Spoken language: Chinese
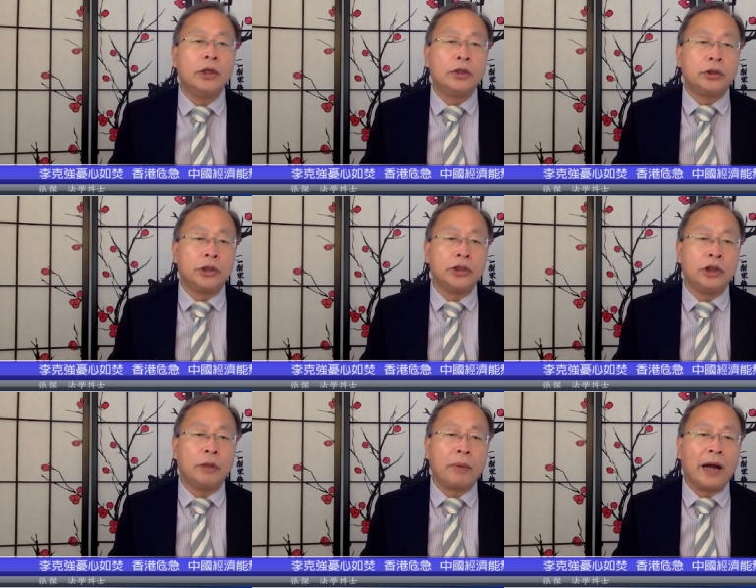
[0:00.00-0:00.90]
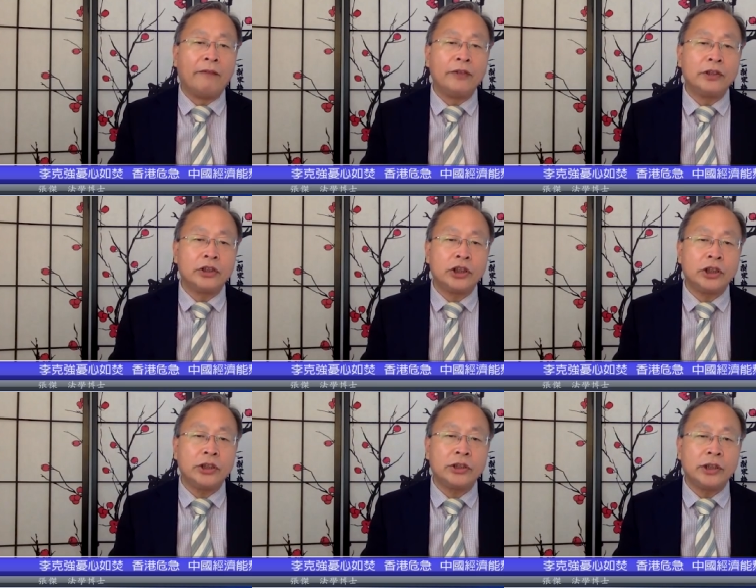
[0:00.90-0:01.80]
全球百分之
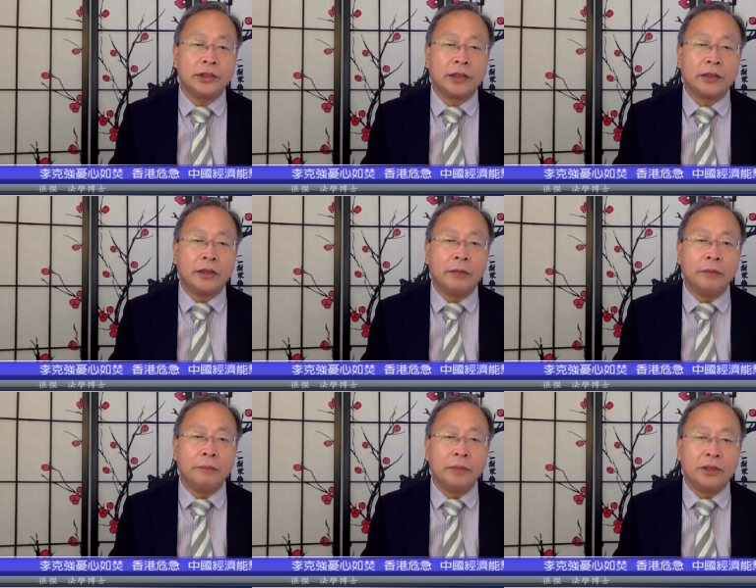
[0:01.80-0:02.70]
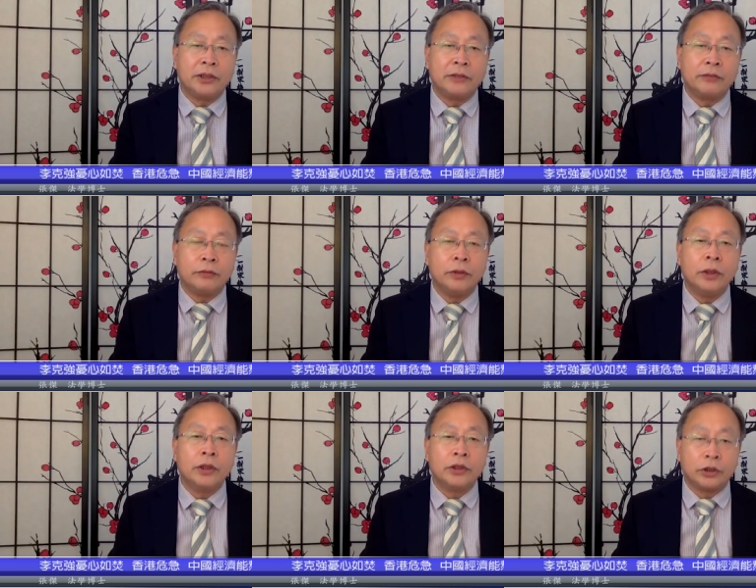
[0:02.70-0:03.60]
七十以上的人民币支付
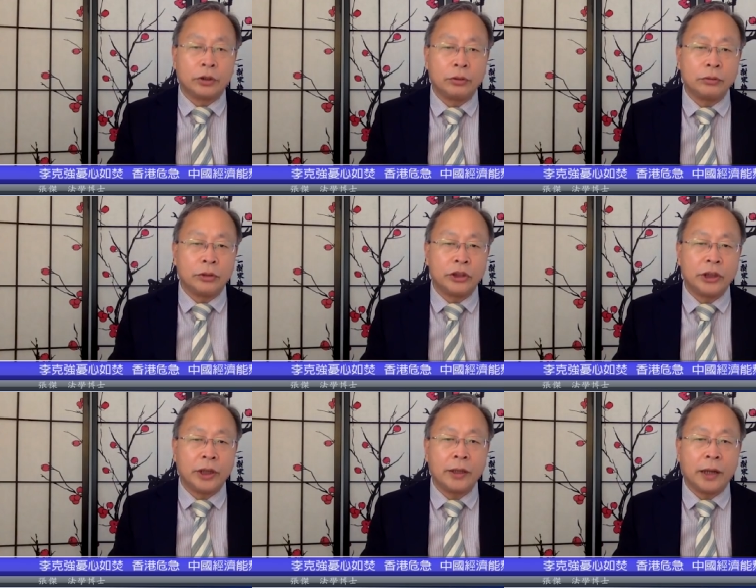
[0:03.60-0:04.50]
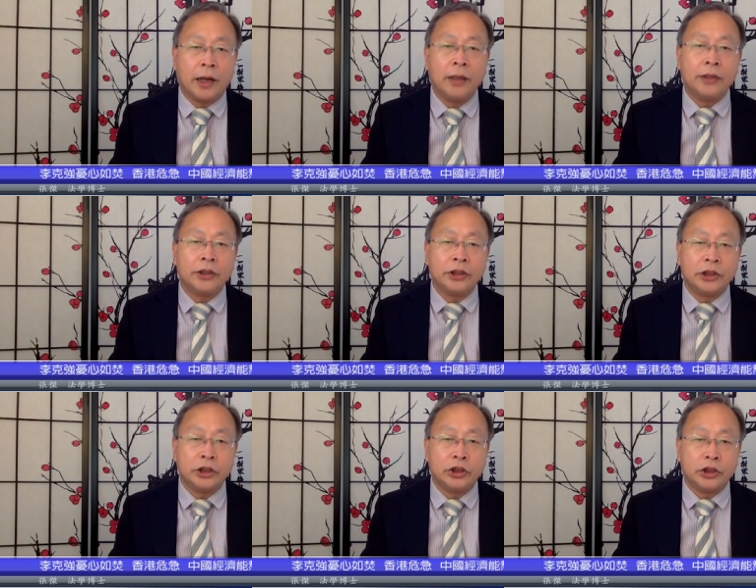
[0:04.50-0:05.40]
是通过香港进
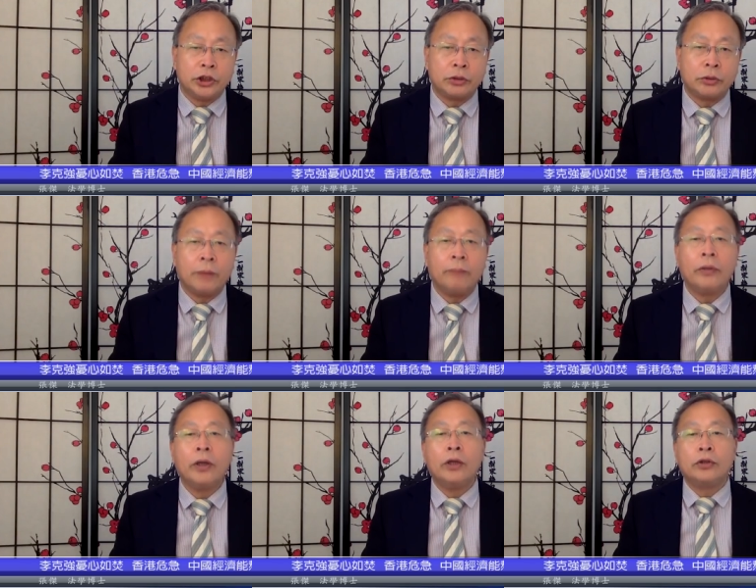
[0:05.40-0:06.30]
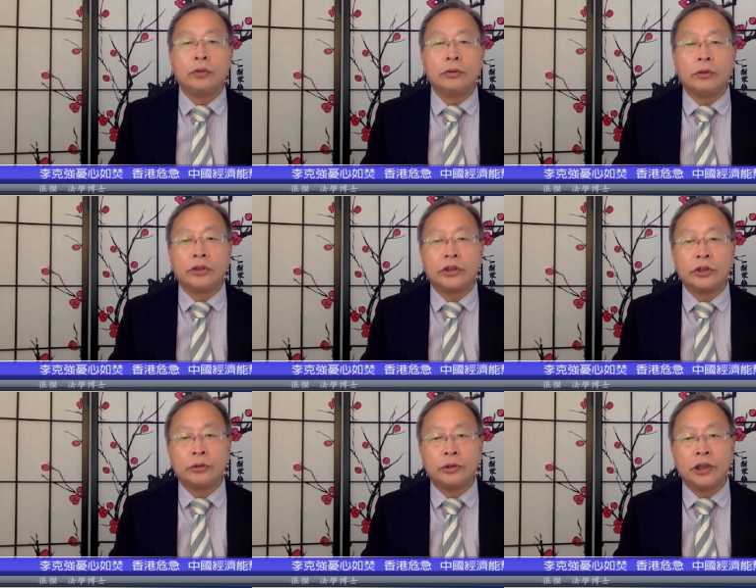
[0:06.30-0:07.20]
行结算。中国
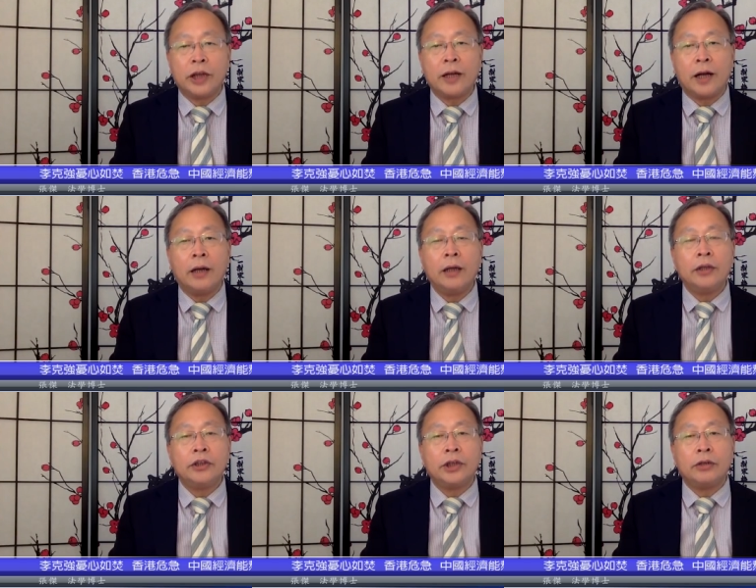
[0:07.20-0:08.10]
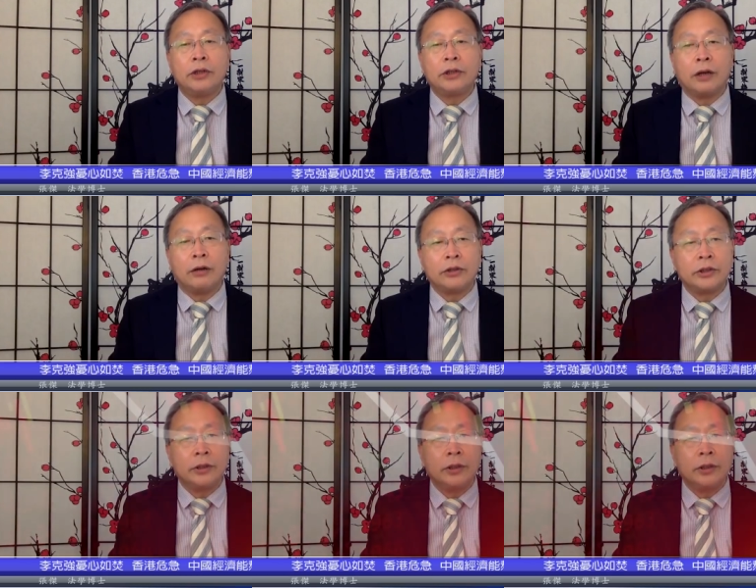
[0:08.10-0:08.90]
失去香港，将会导致